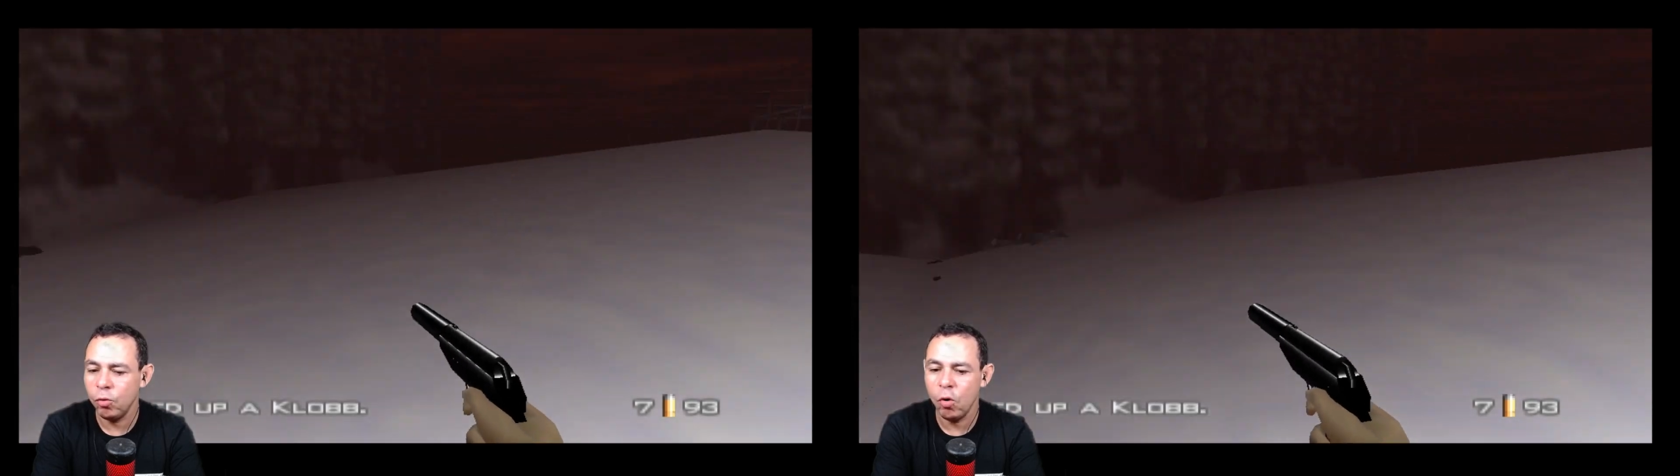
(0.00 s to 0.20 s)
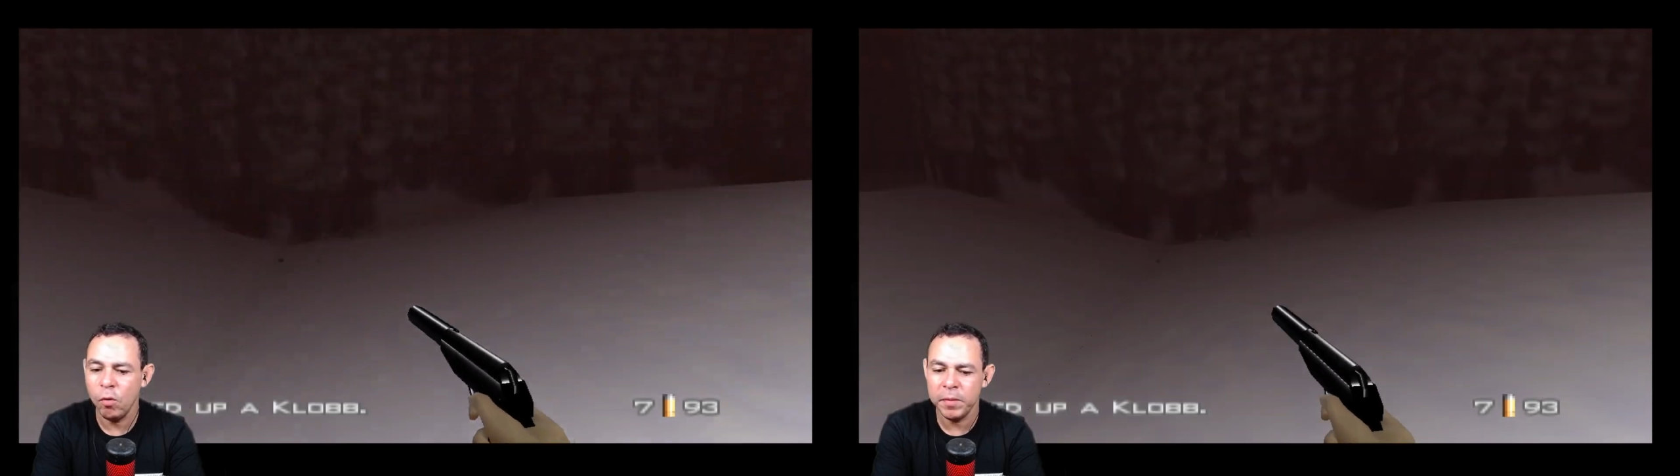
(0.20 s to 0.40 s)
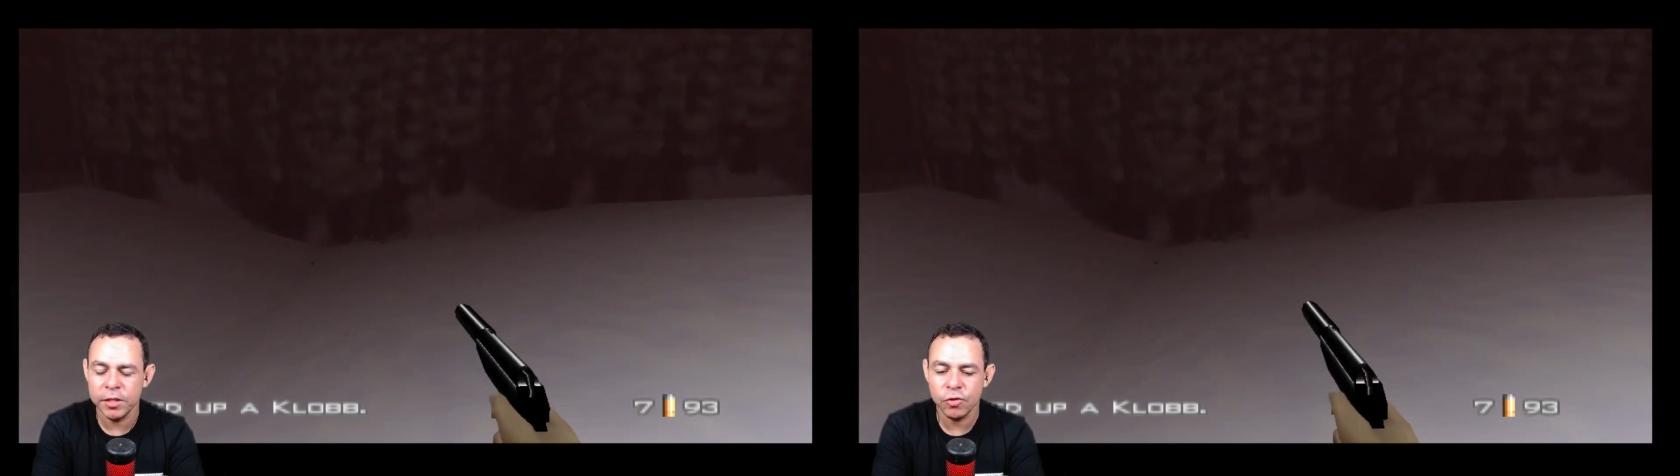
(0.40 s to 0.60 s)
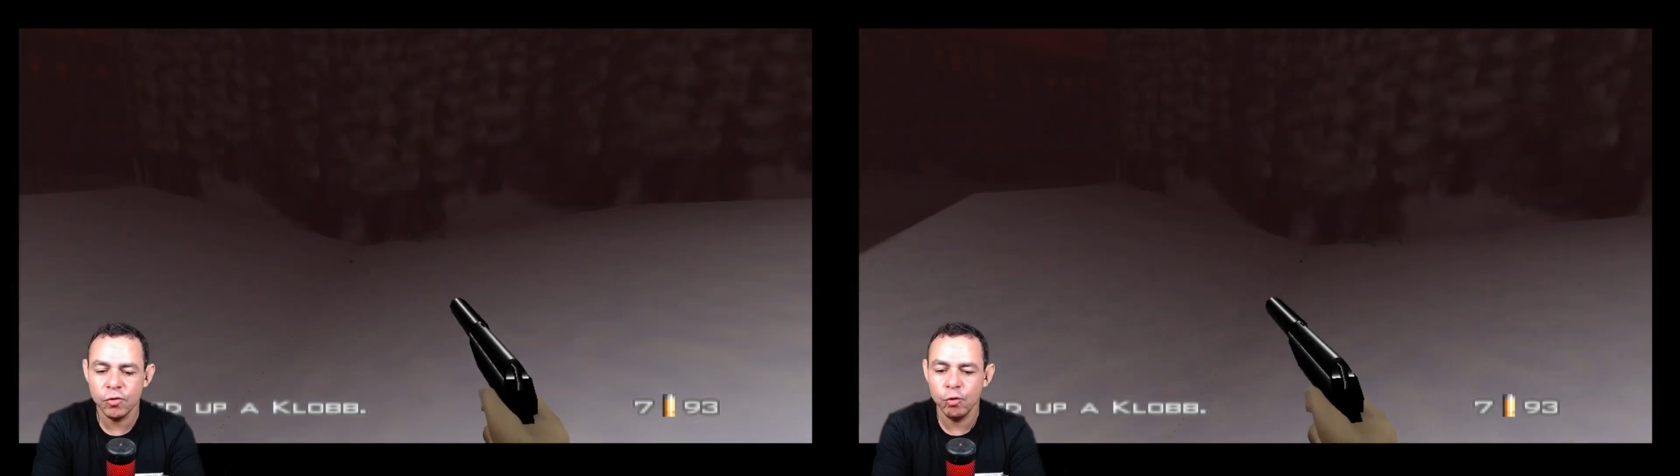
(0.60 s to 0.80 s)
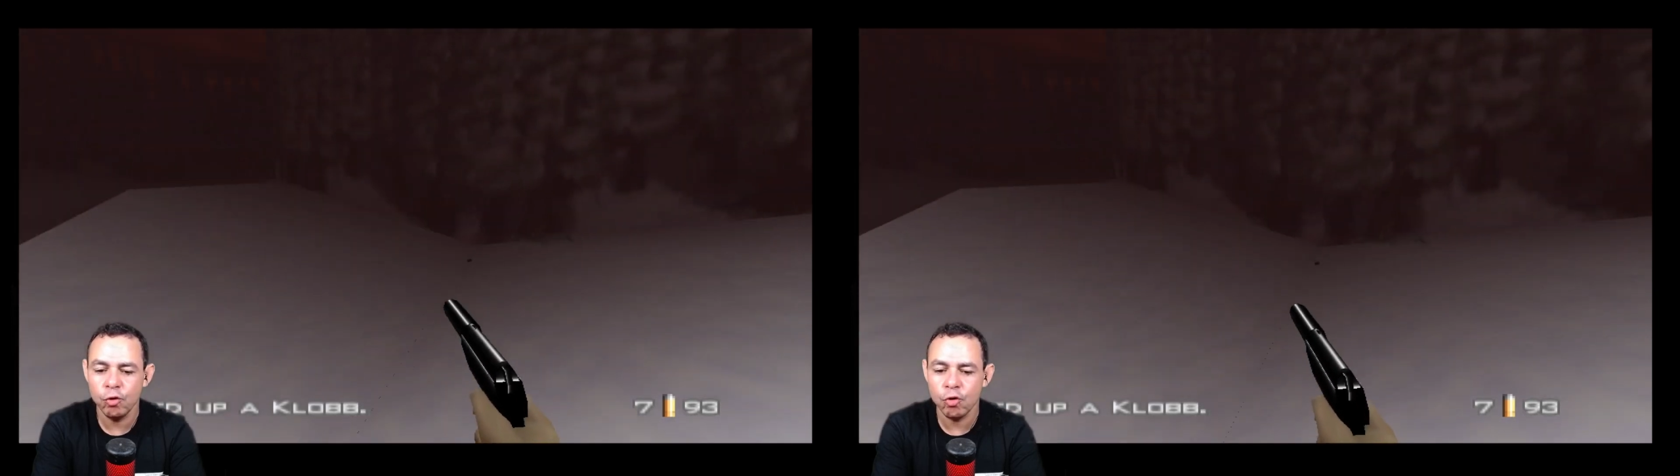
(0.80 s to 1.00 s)
começo
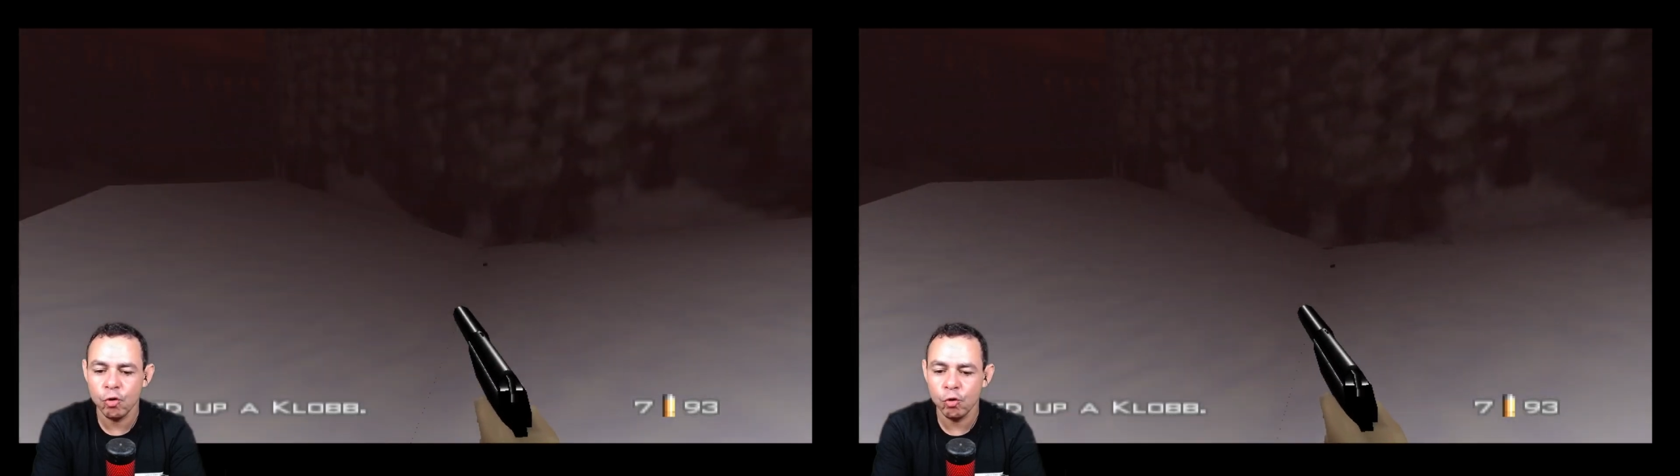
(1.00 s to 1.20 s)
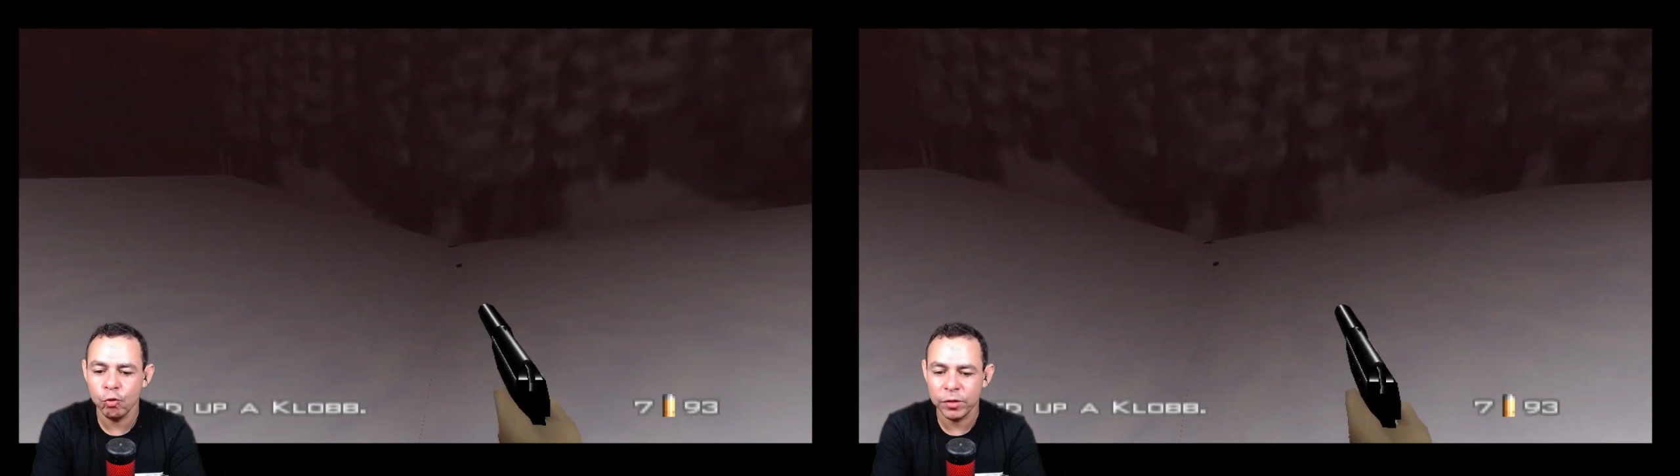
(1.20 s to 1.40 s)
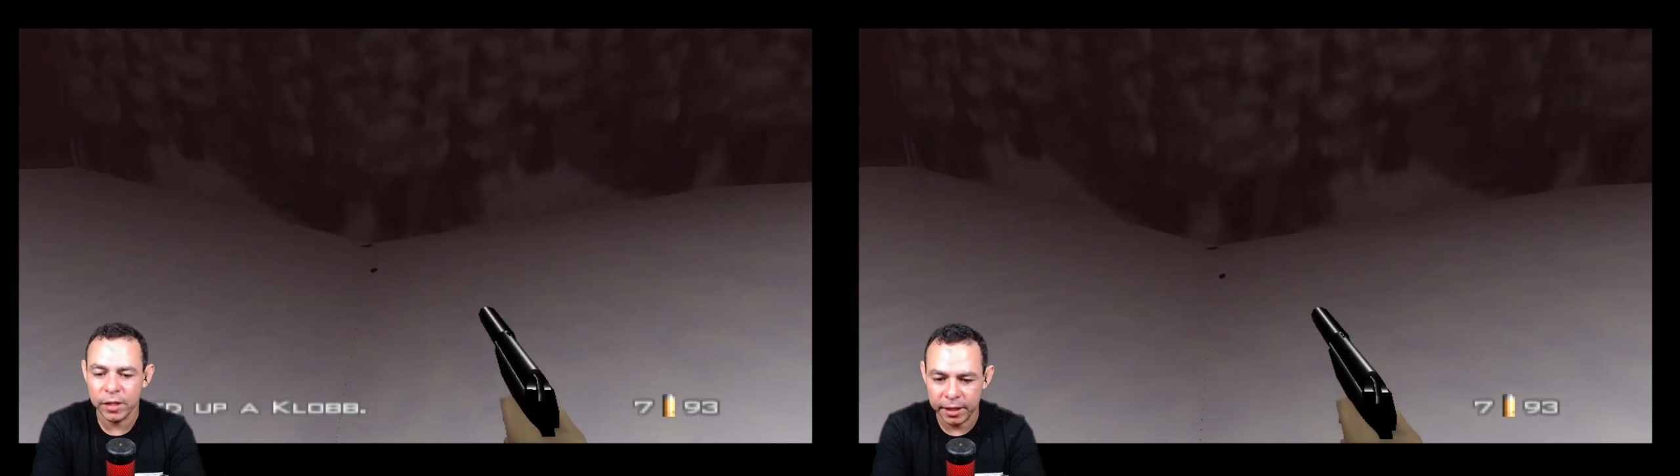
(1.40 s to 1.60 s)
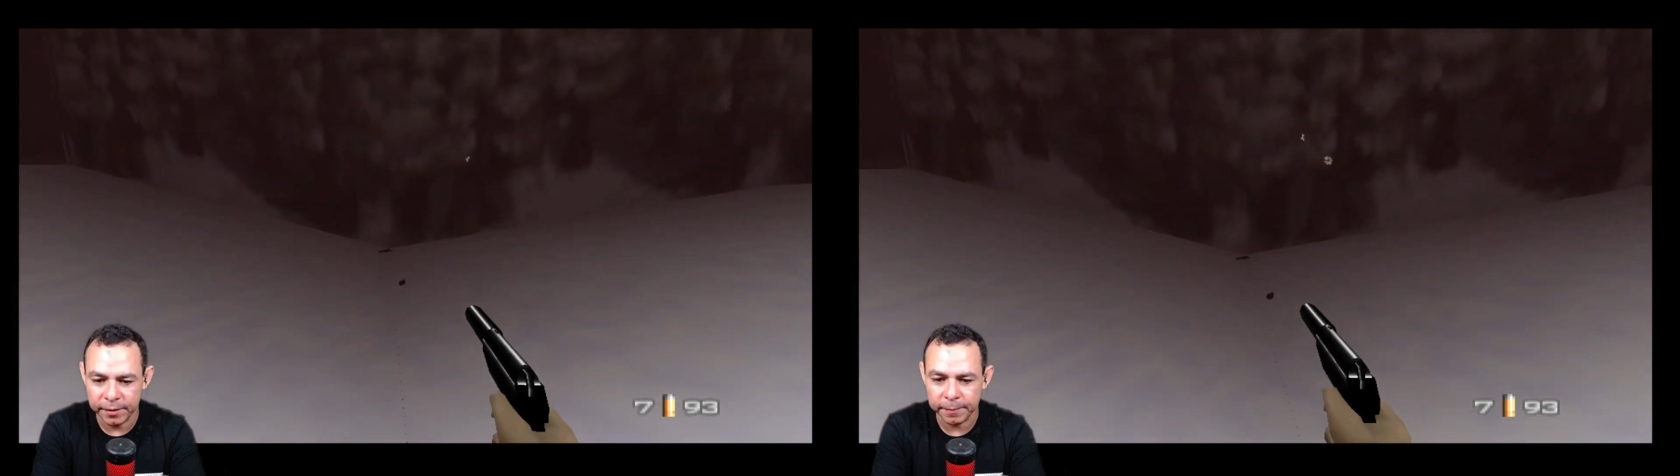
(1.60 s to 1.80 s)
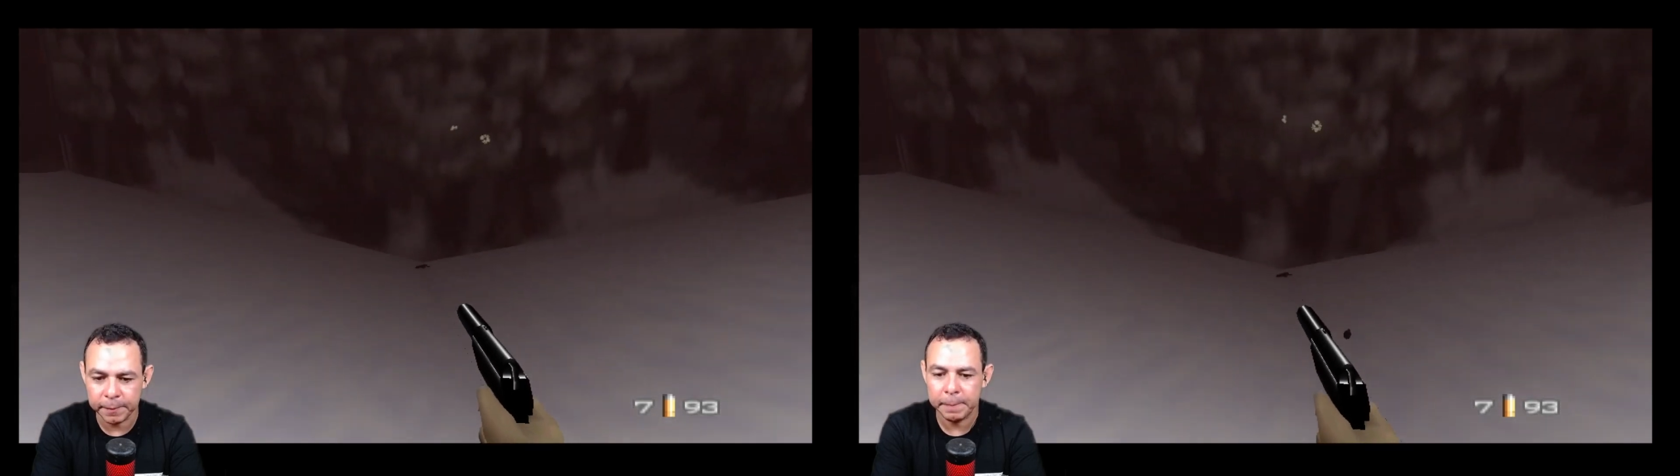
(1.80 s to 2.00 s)
do jogo tem.